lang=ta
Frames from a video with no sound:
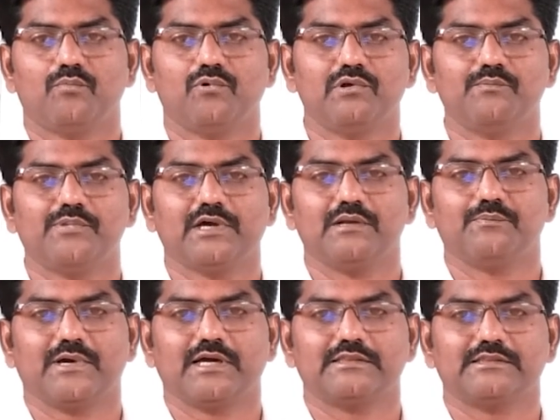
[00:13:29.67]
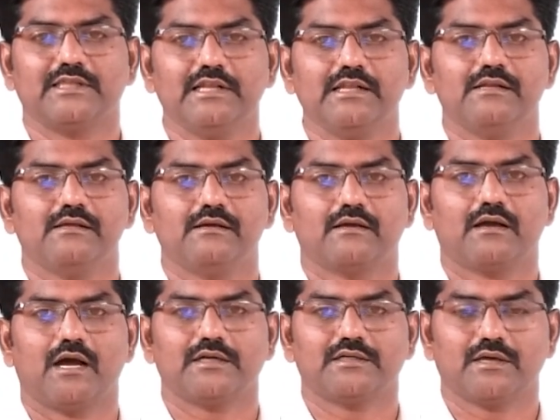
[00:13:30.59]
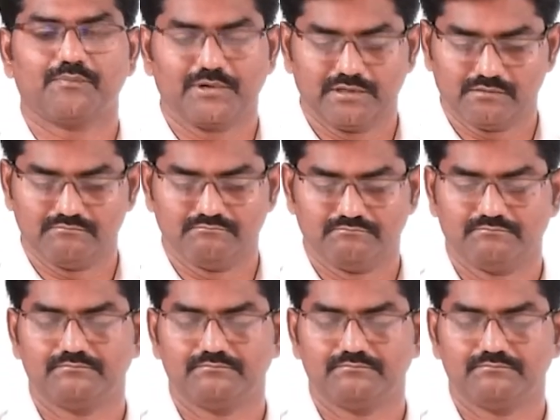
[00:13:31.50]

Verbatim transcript: பொறுப்புகள் பக்கத்தில் காட்டப்படும்